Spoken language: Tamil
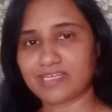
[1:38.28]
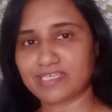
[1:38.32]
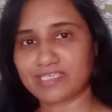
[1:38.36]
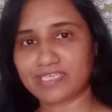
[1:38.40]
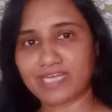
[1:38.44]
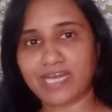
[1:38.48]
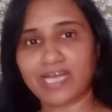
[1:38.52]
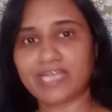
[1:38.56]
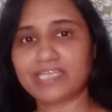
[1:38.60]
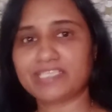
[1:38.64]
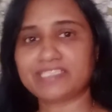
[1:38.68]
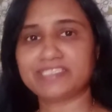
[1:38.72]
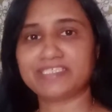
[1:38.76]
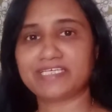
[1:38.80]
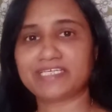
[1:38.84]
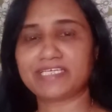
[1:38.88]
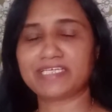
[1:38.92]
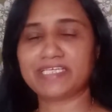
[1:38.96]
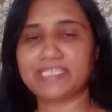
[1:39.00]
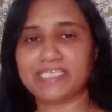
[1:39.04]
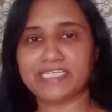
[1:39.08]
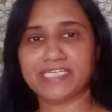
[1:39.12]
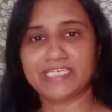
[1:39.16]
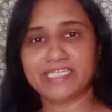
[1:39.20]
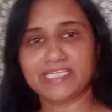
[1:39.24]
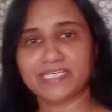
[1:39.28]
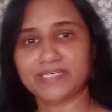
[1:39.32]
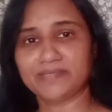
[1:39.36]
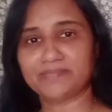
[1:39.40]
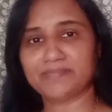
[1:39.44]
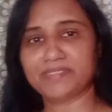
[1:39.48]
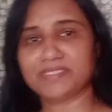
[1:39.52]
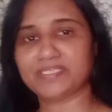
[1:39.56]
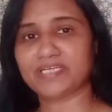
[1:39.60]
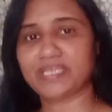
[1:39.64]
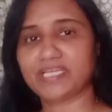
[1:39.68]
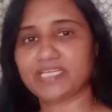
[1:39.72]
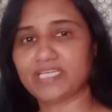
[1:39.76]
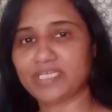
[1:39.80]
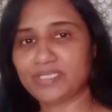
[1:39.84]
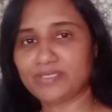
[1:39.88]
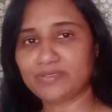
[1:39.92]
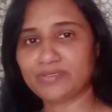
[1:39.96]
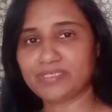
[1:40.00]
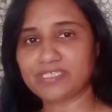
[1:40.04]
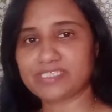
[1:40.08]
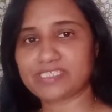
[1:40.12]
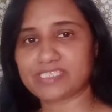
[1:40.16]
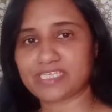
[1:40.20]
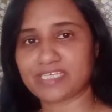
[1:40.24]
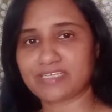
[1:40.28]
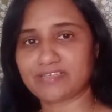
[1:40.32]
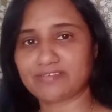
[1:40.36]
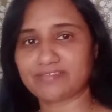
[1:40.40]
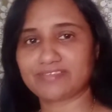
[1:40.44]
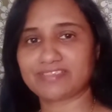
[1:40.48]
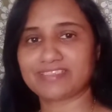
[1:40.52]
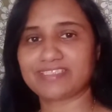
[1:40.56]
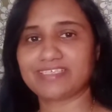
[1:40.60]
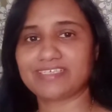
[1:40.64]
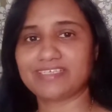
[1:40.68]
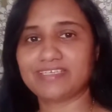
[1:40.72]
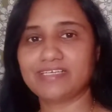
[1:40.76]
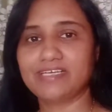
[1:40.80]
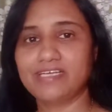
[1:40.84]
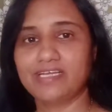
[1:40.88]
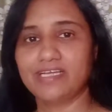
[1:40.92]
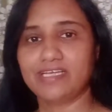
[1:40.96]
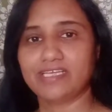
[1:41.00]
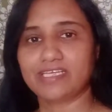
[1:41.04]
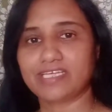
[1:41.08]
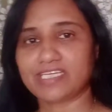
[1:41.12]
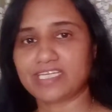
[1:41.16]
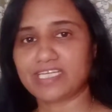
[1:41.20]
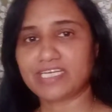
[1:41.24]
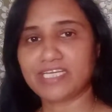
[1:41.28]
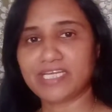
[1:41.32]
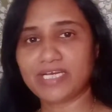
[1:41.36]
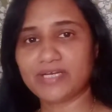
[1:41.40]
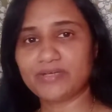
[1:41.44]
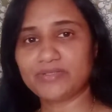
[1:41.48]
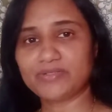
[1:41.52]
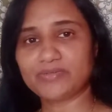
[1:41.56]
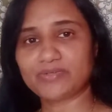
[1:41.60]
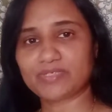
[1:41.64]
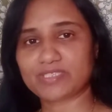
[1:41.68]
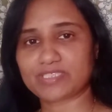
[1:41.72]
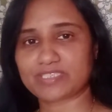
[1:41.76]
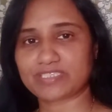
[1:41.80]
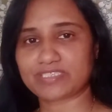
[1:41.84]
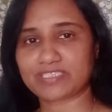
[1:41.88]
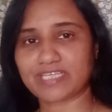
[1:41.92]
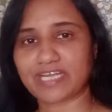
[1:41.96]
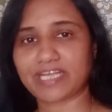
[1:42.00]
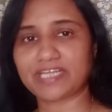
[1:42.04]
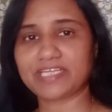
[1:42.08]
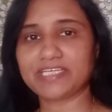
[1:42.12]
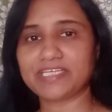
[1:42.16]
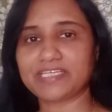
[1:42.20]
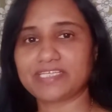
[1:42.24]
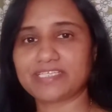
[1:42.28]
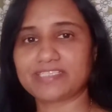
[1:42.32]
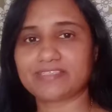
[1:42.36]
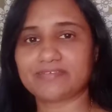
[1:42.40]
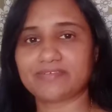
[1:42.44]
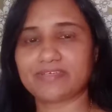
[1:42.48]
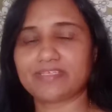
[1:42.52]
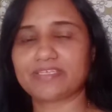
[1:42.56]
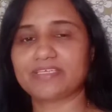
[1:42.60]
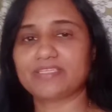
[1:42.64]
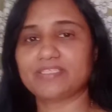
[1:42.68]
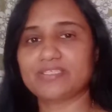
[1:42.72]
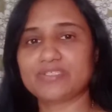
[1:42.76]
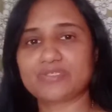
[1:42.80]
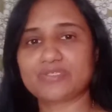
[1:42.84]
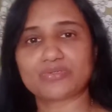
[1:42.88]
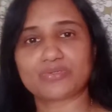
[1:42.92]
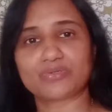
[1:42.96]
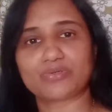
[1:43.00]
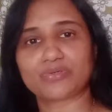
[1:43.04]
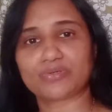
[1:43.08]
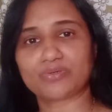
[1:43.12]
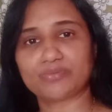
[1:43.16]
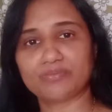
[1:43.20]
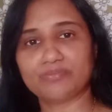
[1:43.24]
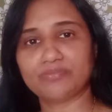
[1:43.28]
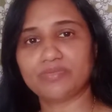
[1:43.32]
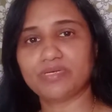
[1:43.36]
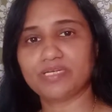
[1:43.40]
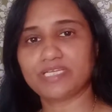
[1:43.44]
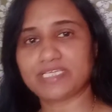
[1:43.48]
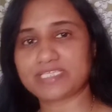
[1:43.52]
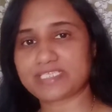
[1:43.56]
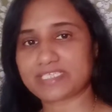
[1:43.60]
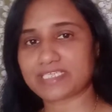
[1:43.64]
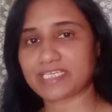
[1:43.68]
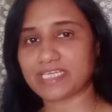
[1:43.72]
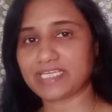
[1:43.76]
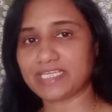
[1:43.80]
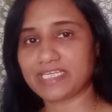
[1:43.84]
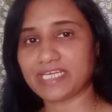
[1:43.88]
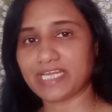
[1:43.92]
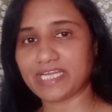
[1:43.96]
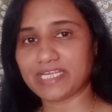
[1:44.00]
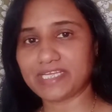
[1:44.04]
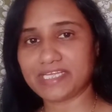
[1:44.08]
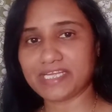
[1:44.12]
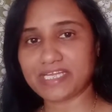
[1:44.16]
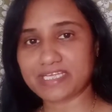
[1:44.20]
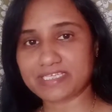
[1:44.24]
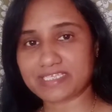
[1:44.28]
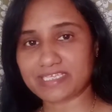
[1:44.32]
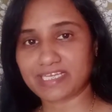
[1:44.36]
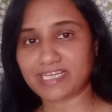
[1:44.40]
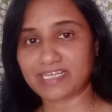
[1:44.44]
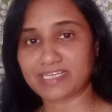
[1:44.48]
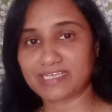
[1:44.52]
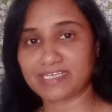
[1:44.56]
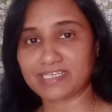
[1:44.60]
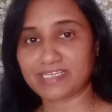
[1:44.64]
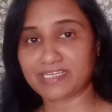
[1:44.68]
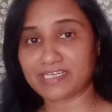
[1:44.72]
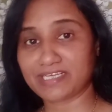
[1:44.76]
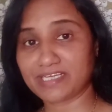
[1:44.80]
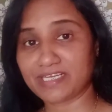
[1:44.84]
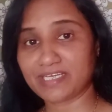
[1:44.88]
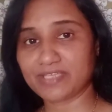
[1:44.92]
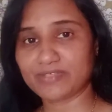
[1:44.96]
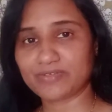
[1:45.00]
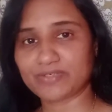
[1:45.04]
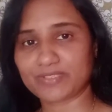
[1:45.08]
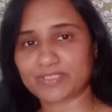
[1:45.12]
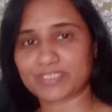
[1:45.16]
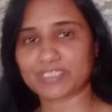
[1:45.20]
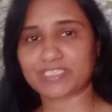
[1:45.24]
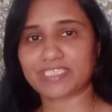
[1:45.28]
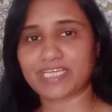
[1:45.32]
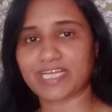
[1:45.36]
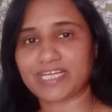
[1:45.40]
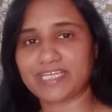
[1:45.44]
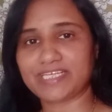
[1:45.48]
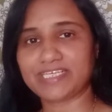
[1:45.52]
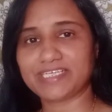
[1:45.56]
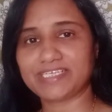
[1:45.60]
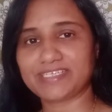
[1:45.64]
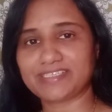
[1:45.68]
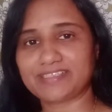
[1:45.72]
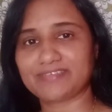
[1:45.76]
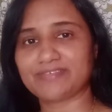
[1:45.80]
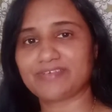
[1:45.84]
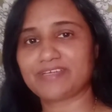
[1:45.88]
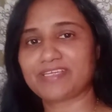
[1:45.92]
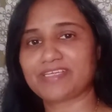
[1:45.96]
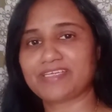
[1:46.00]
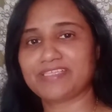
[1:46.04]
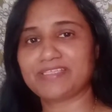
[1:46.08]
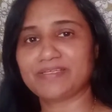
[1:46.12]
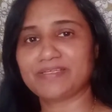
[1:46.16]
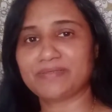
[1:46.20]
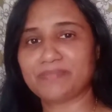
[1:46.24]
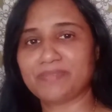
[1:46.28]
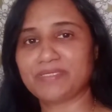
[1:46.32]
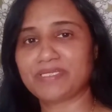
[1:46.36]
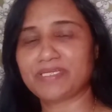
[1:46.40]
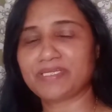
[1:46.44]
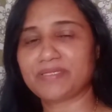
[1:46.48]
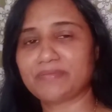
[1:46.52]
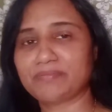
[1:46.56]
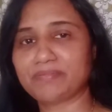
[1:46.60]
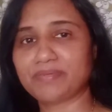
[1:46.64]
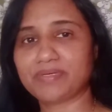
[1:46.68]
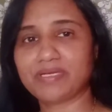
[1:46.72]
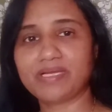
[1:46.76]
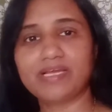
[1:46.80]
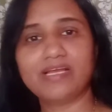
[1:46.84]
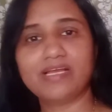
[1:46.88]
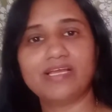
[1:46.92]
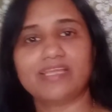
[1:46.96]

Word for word: நாள் இன்னைக்கு என்ன அப்படின்னா என்னோடய சேனல் வந்து இரண்டாவது வருஷத்தை அடியெடுத்து வைக்குது ஸோ ரொம்ப எஸ்கேடி ஐடியாஸ்க்கான இரண்டாவது வருஷத்தை அடியெடுத்து வைக்குது அப்படிங்கிறப்ப